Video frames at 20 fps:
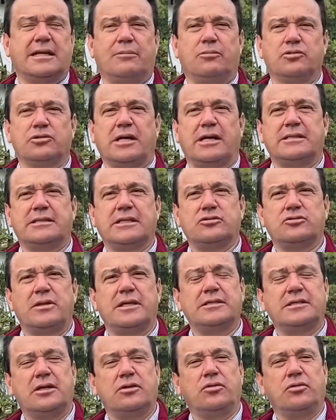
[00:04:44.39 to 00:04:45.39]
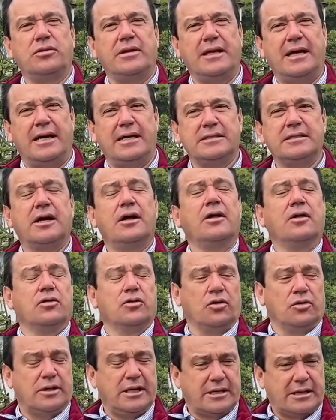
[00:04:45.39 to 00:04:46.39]
Estamos, esas son las cinco unidades
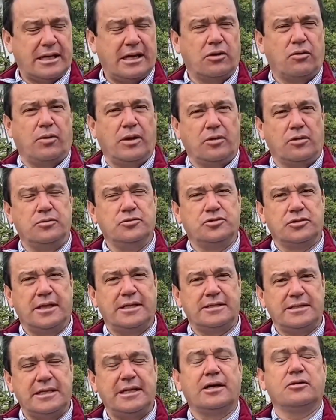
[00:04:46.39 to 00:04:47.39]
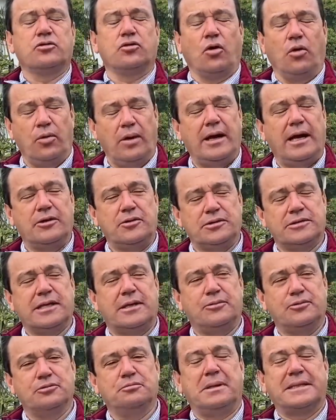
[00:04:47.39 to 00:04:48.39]
donde tal cual como usted decía, todo el año
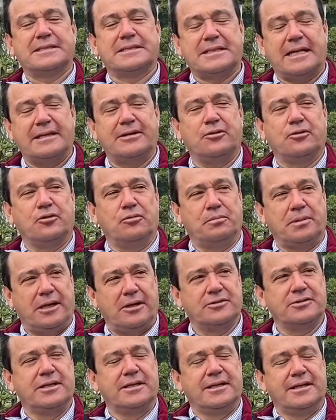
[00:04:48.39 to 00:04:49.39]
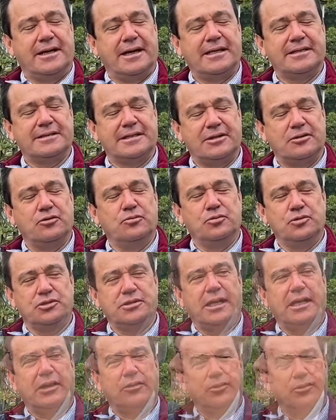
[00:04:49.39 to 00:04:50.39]
estamos bastante ocupados haciendo
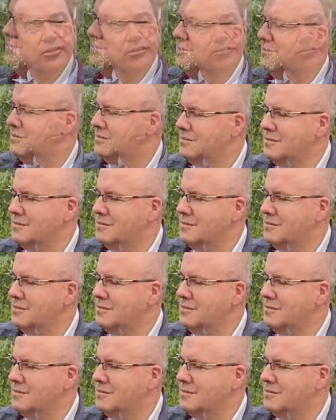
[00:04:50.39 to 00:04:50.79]
mucha labor.